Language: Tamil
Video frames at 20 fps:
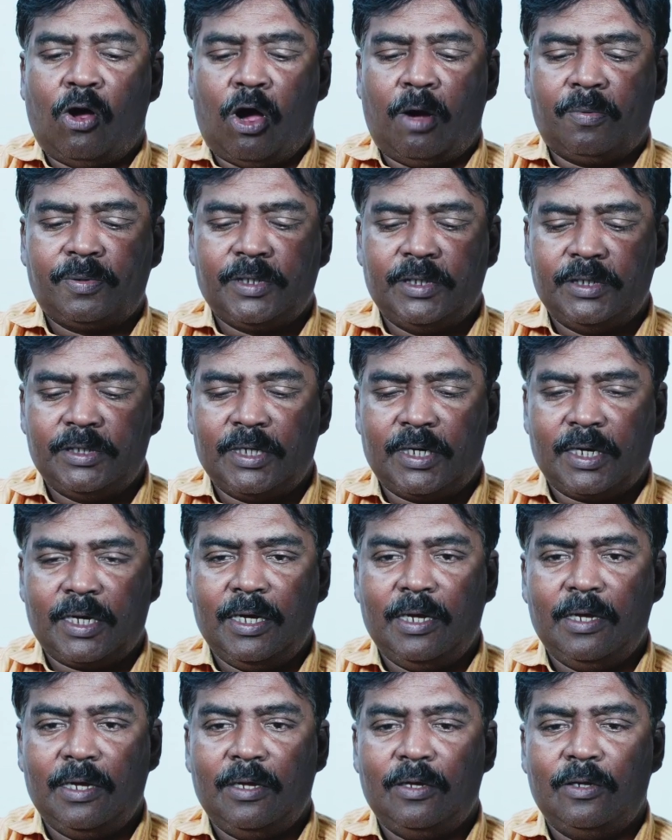ஆப்ஷன்ஸ்
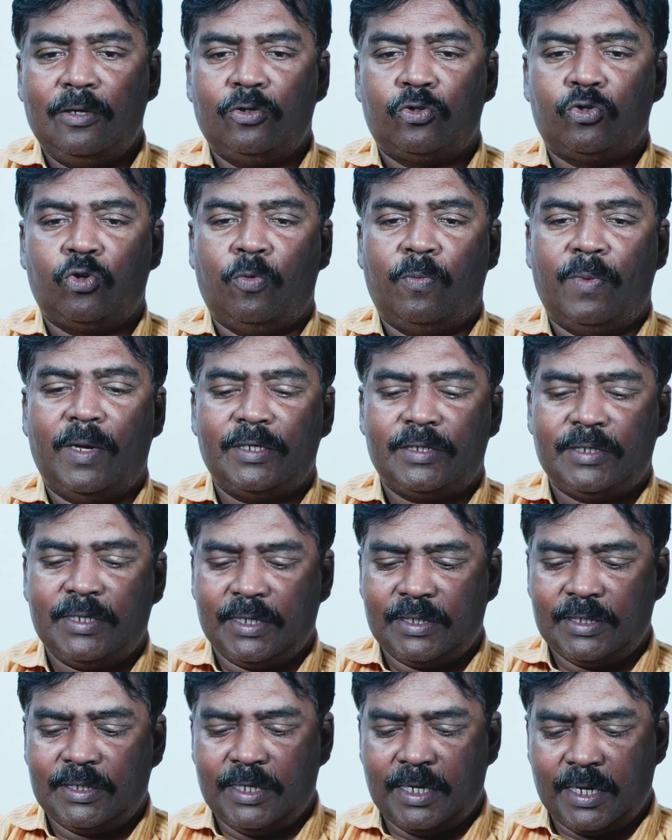இருக்குது ஜூம் ஹச்
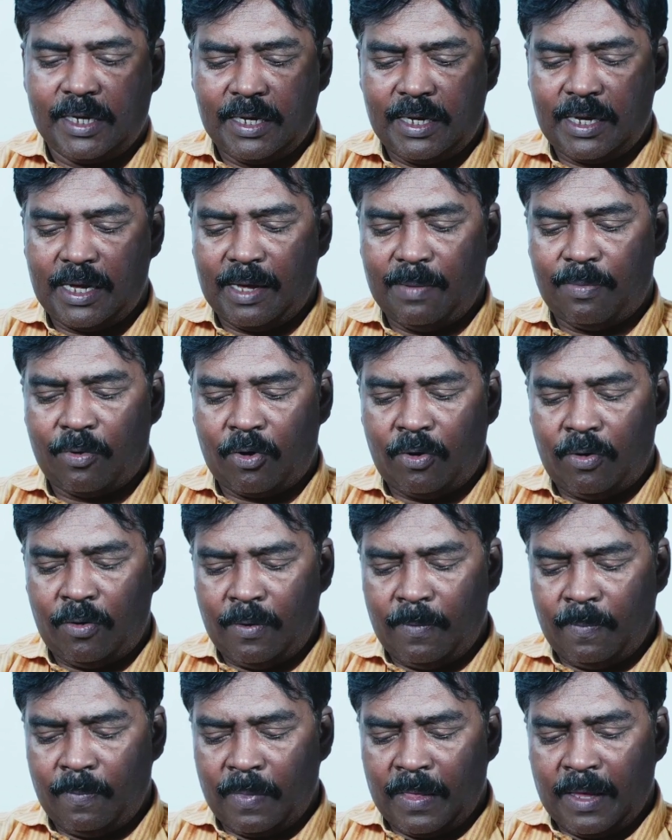சிக்ஸ் இருக்குது அப்புறம்
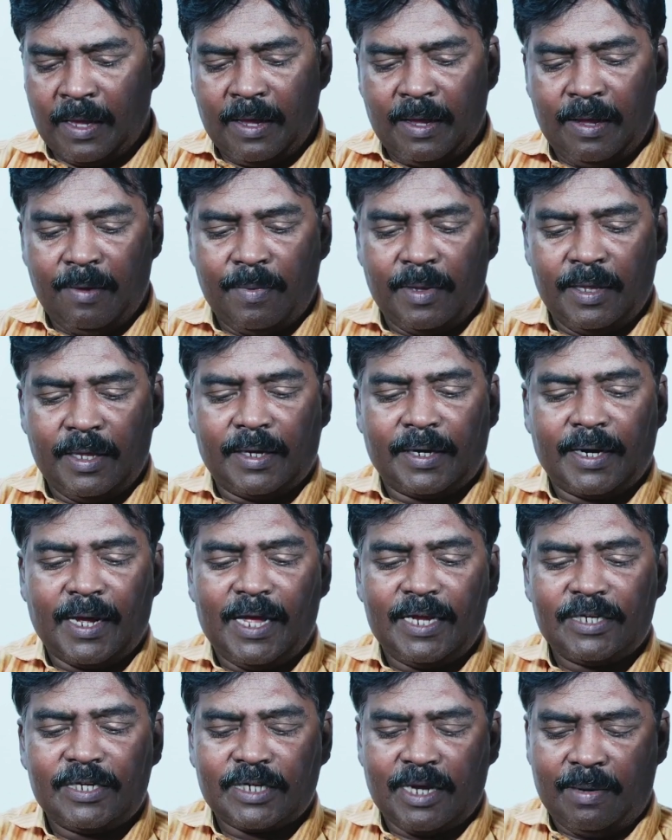இப்போ இந்த
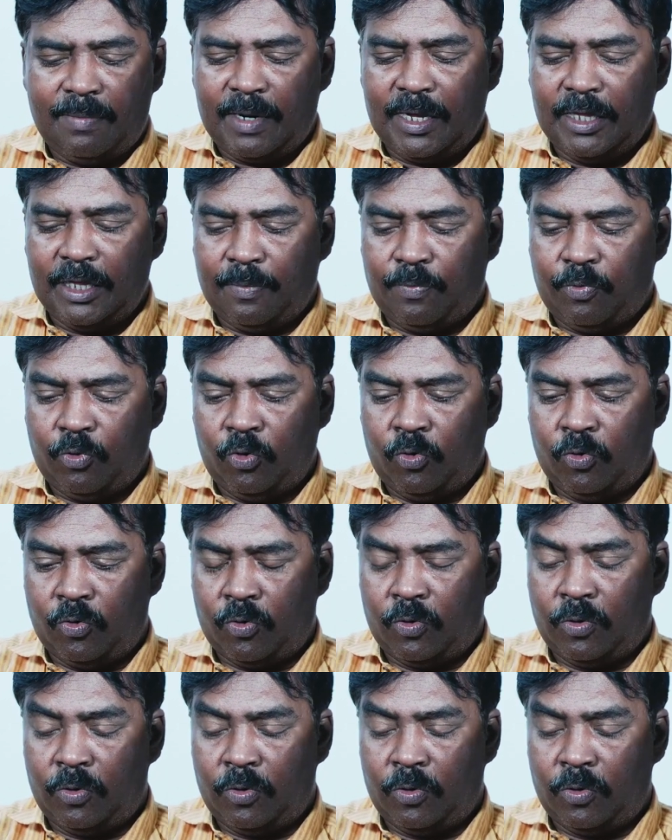டாஸ்கமில் இந்த புது